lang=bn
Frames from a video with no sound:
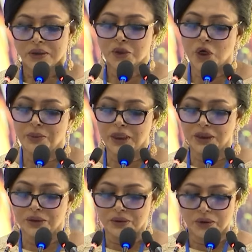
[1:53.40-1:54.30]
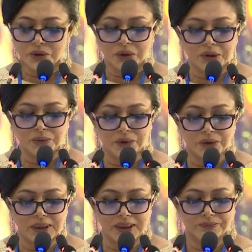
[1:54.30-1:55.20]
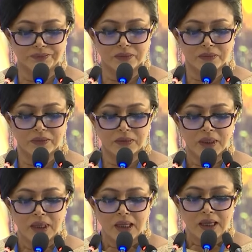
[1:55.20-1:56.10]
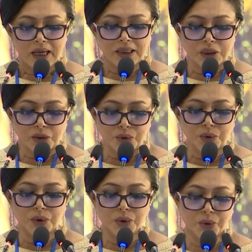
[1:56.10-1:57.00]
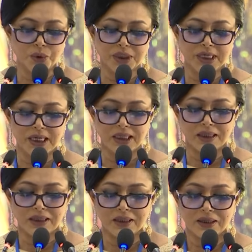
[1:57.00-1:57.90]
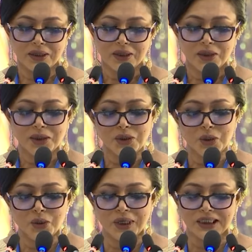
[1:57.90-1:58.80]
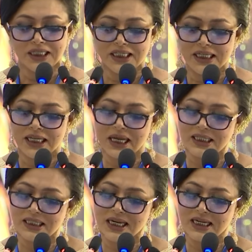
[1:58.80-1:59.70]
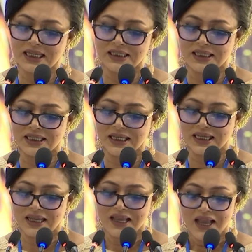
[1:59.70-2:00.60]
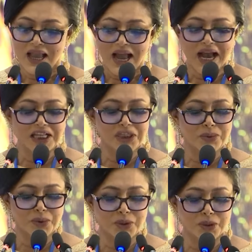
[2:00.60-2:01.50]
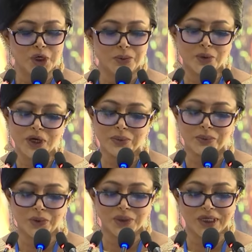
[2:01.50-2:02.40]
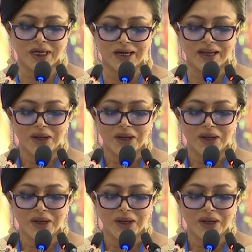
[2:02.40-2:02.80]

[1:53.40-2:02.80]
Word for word: সম্মানিত সুধীমণ্ডলী একটি সুন্দর অনুষ্ঠানে জননেত্রী শেখ হাসিনার কাছ থেকে আজীবন সম্মাননা পুরস্কার